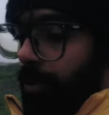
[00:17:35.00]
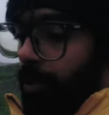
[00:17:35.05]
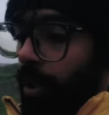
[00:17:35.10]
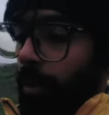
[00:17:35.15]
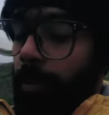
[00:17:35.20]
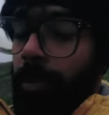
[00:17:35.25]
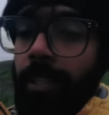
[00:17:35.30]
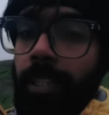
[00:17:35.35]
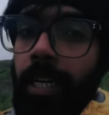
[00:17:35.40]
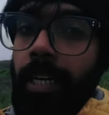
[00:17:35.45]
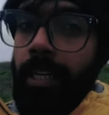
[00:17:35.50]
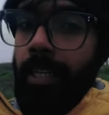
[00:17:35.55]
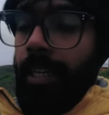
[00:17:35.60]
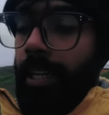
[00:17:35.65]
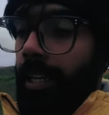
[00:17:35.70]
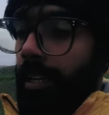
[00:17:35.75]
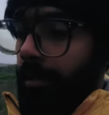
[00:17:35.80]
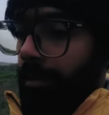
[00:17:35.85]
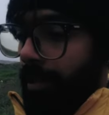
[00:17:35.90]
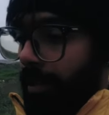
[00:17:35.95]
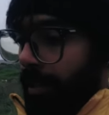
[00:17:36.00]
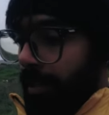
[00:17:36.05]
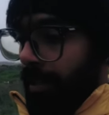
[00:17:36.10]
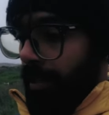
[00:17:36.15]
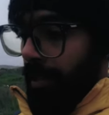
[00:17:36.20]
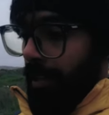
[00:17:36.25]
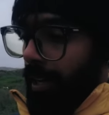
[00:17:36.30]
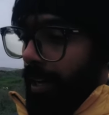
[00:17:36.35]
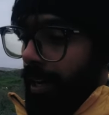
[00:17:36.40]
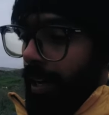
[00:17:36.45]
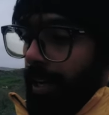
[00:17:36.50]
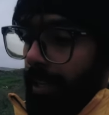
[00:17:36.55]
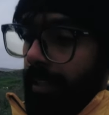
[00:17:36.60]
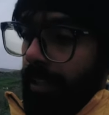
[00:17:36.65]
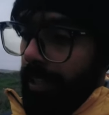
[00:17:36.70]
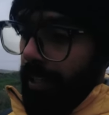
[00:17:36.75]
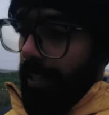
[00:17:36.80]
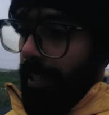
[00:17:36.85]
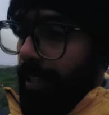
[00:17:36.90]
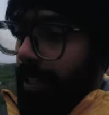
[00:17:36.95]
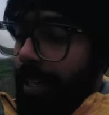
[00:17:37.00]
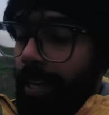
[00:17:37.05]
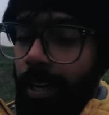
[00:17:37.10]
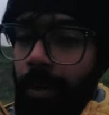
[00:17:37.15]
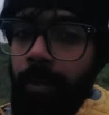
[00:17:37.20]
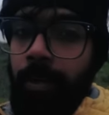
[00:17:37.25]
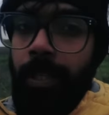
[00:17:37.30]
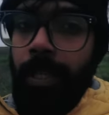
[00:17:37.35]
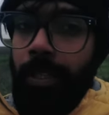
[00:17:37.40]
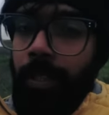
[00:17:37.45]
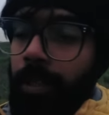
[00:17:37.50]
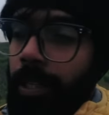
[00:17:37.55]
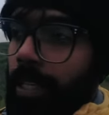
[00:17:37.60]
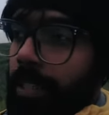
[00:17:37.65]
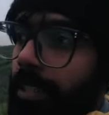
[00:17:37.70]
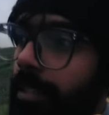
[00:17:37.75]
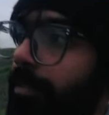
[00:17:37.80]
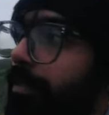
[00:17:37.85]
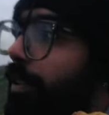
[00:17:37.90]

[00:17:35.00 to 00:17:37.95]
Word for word: 24 घंटा हर दिन अंधेरा होता है तो कैसा